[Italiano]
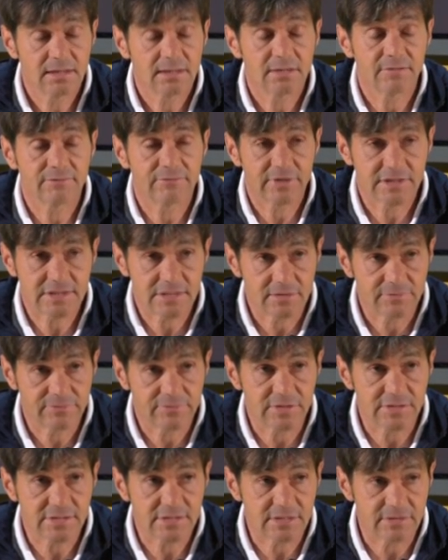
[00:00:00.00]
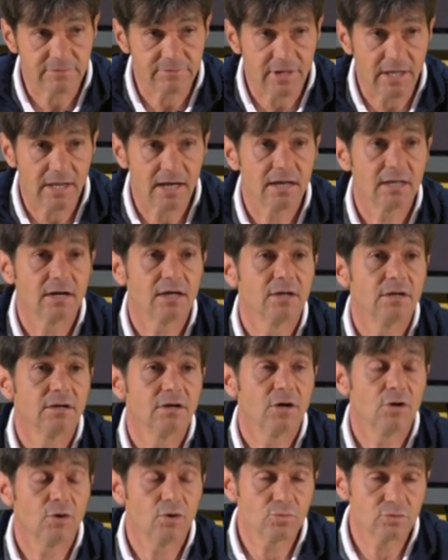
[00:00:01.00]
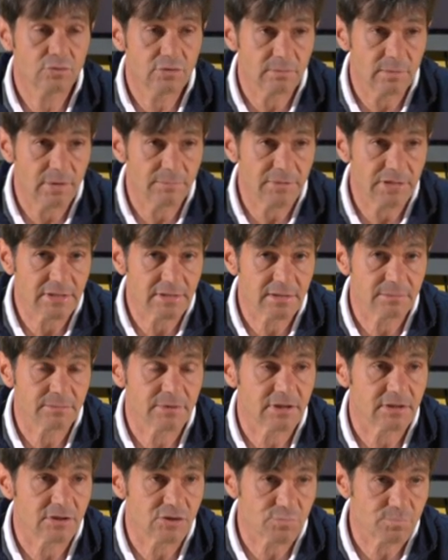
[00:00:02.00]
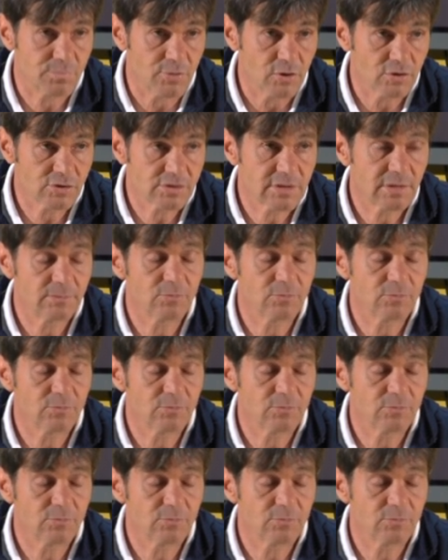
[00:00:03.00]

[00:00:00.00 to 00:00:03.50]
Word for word: in fase difensiva ottimamente predisposta,